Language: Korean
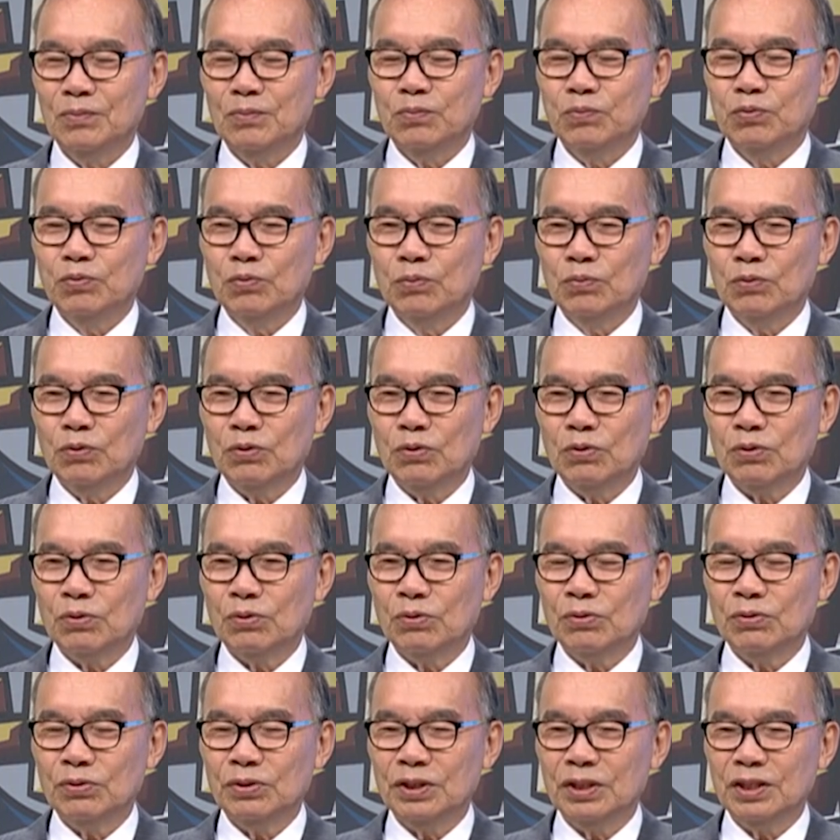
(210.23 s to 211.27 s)
부모
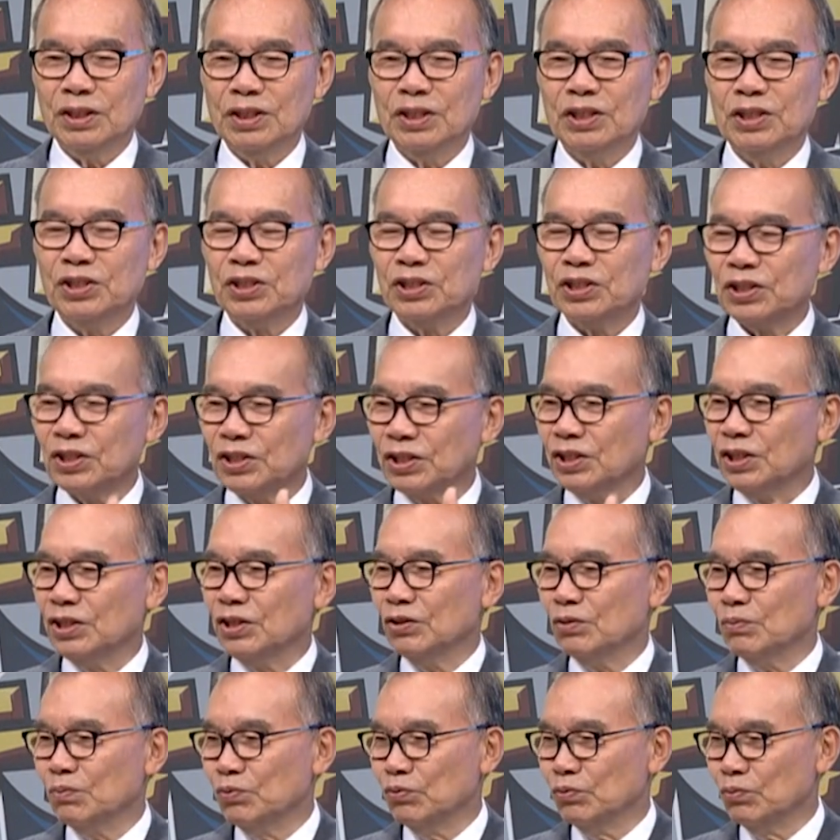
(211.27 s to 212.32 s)
공경이
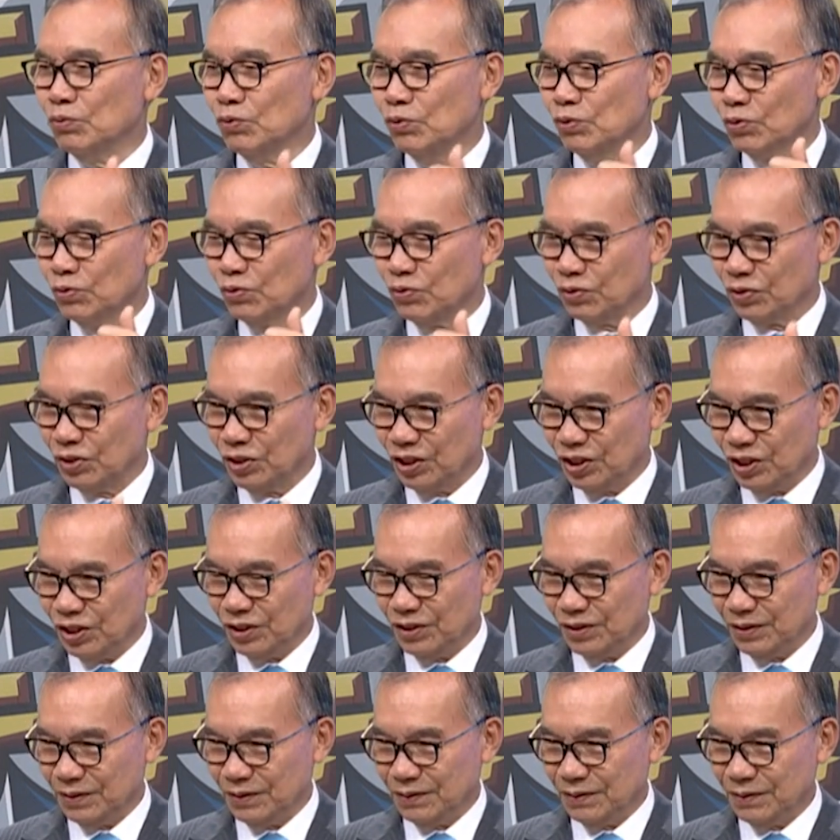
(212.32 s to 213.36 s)
첫째 부모 공경.
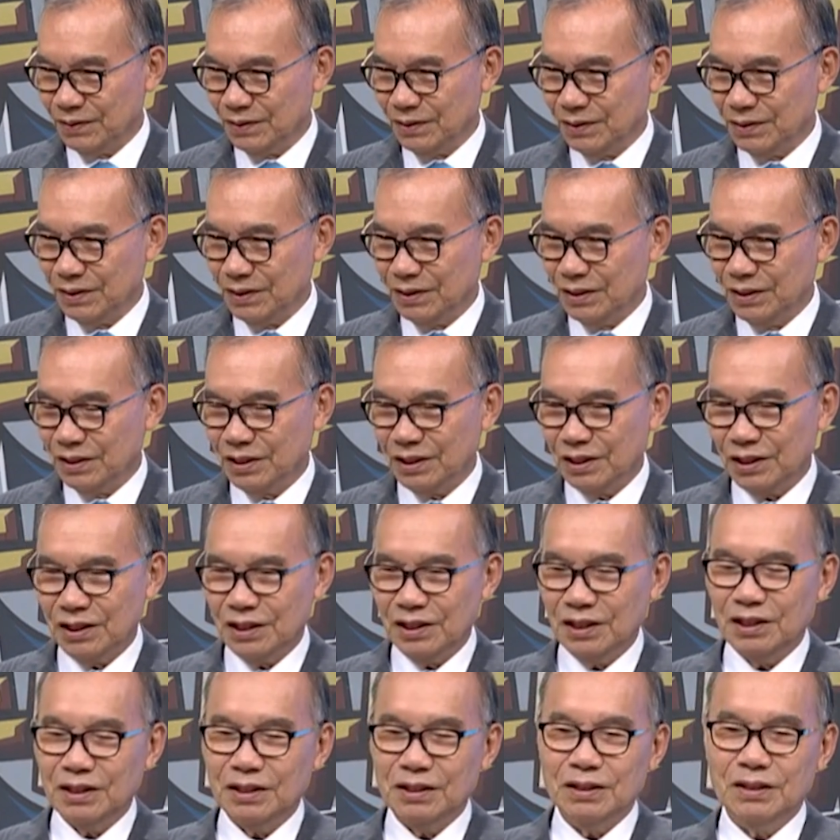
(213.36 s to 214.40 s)
그
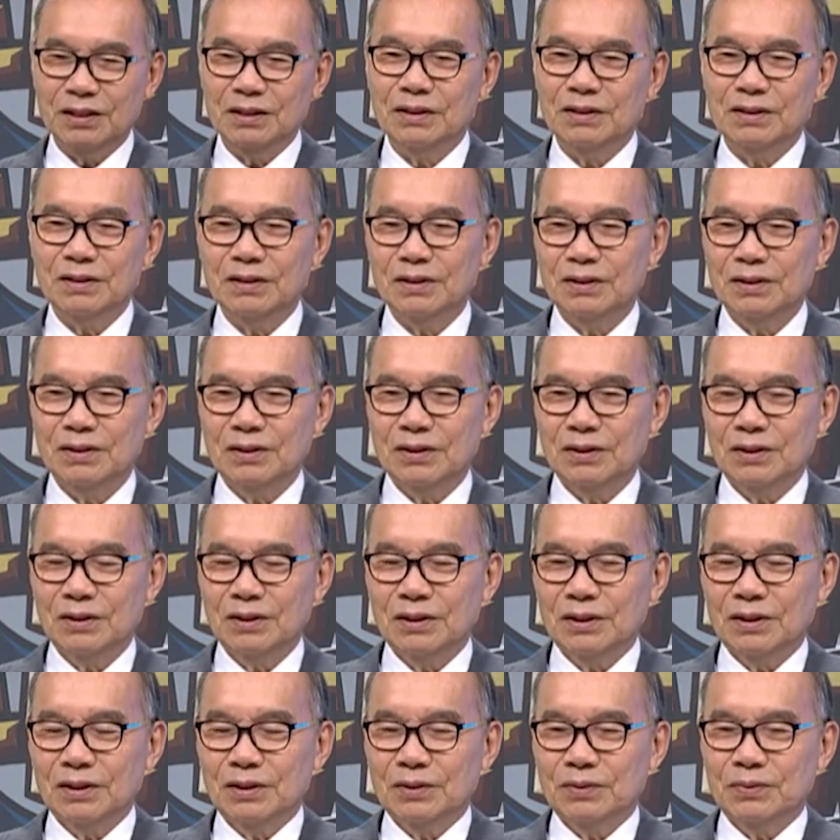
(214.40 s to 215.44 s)
나는
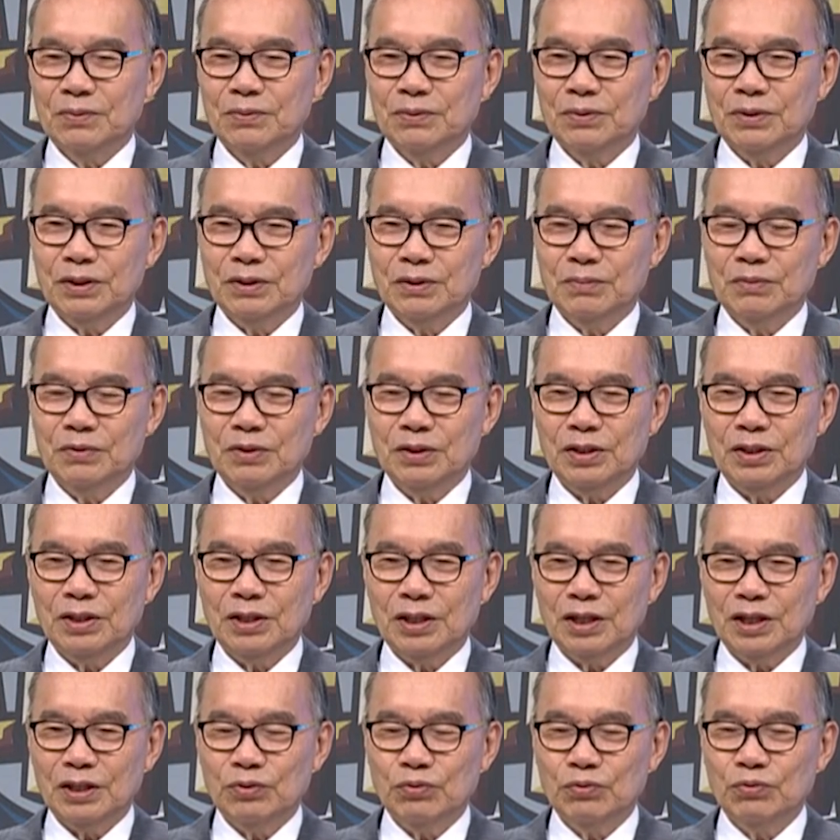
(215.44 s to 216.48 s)
우리
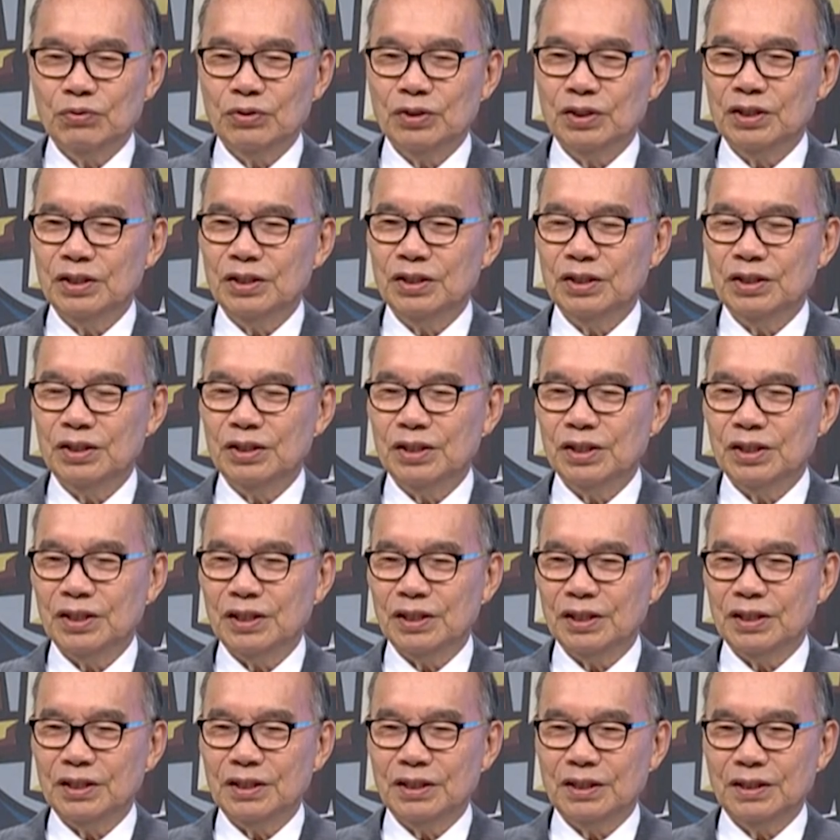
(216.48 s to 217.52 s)
어머니가 6년
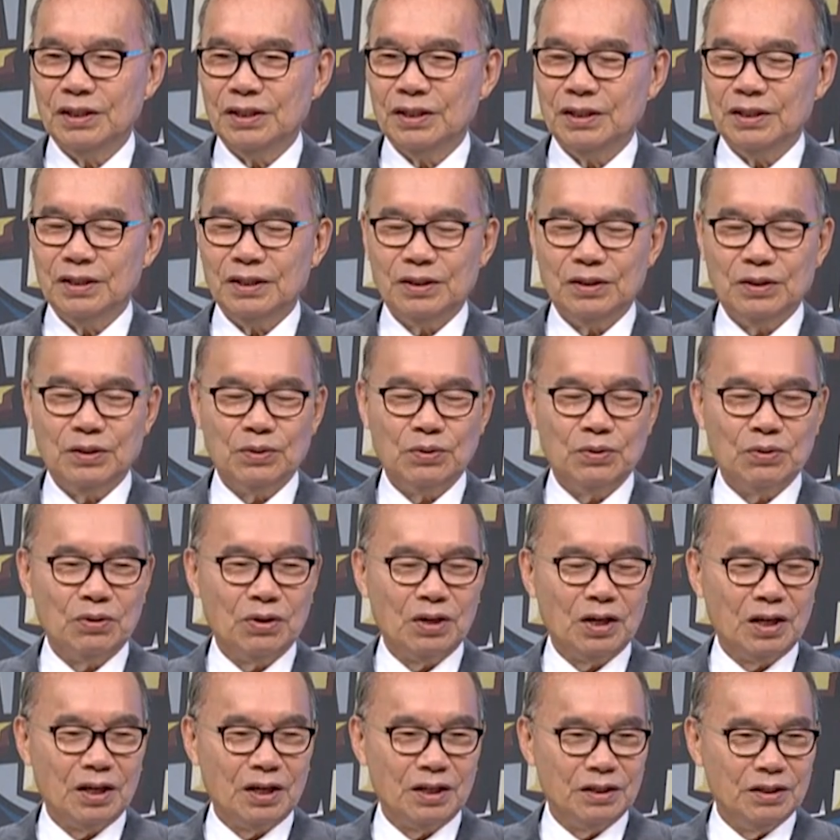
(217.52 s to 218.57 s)
전에
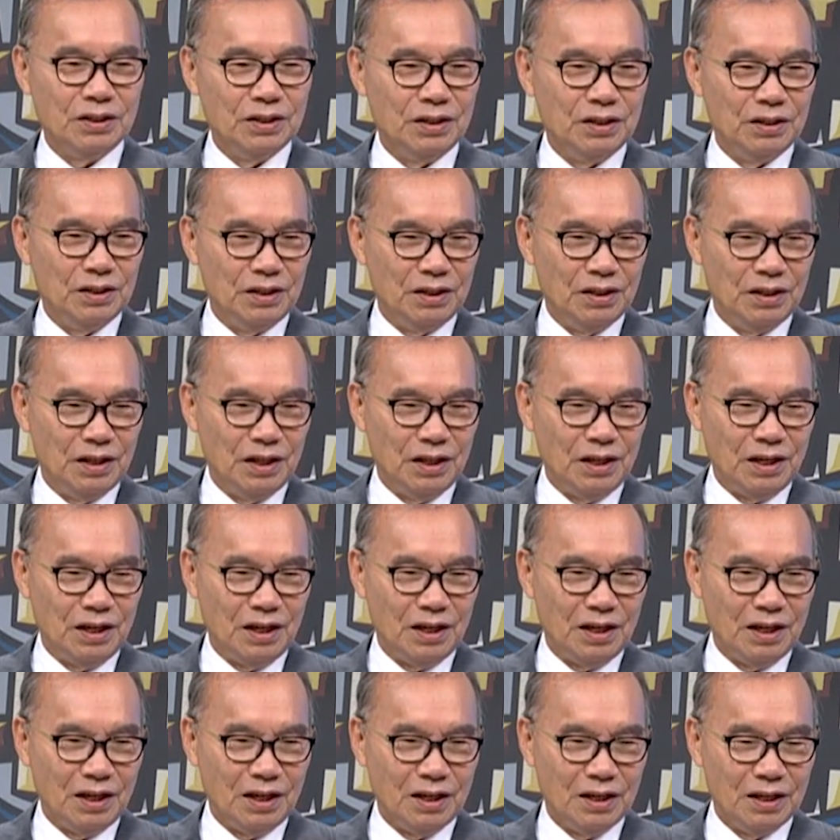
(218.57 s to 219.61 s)

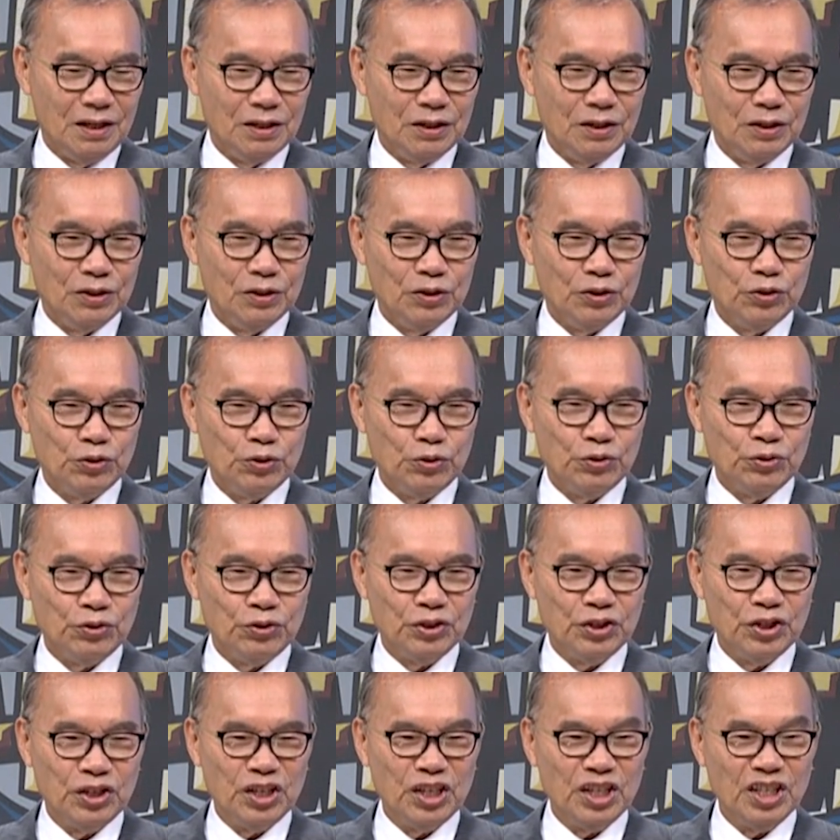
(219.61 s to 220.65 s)
돌아가셨는데
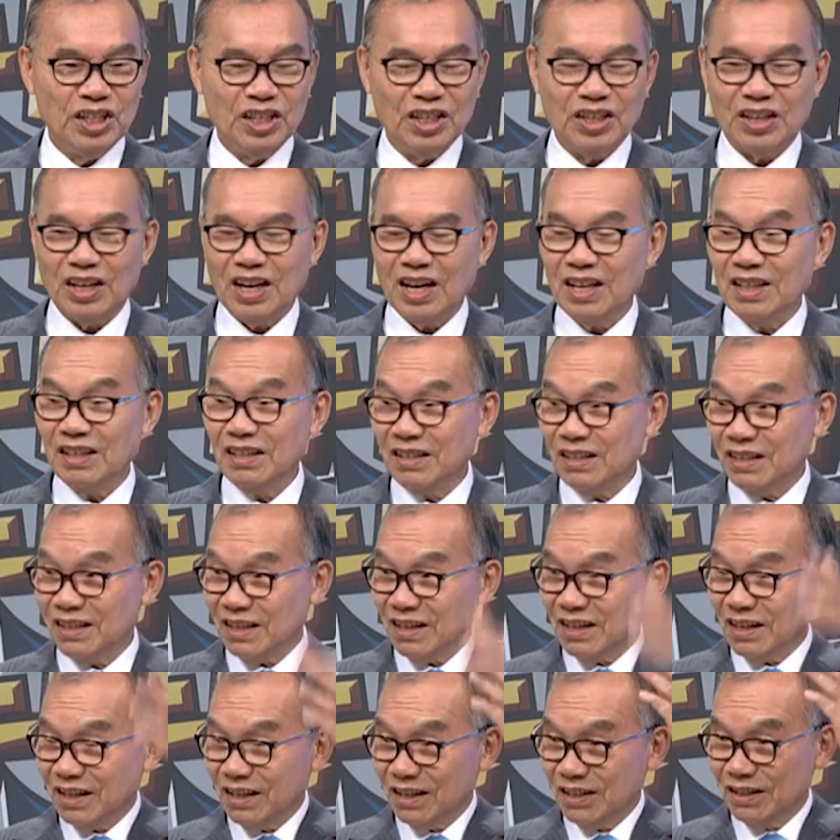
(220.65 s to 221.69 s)
소천한다
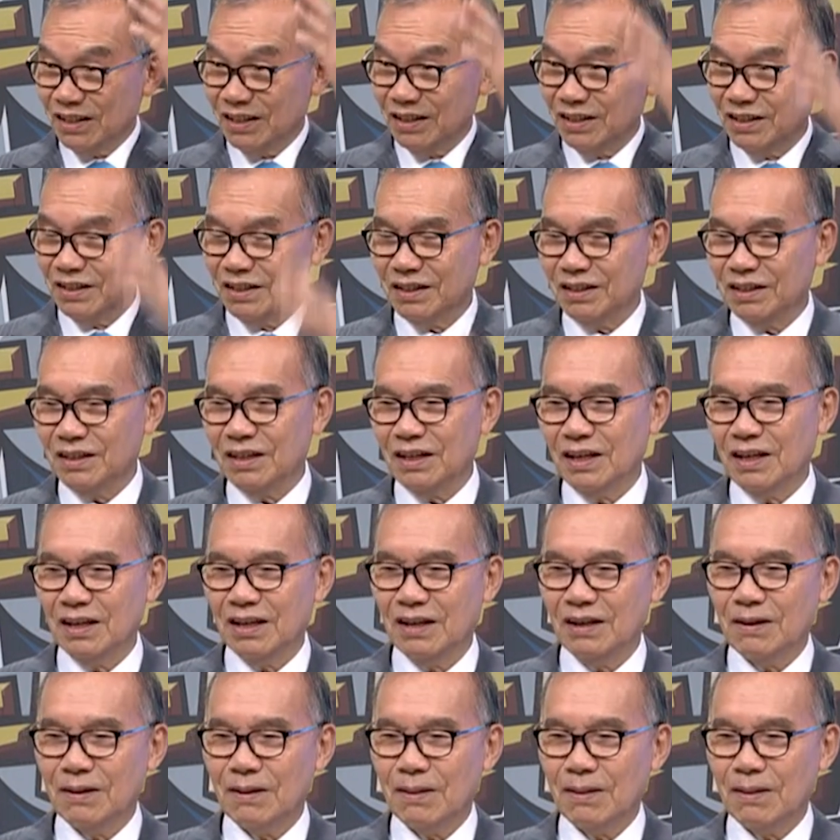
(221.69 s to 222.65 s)
하늘나라 가셨는데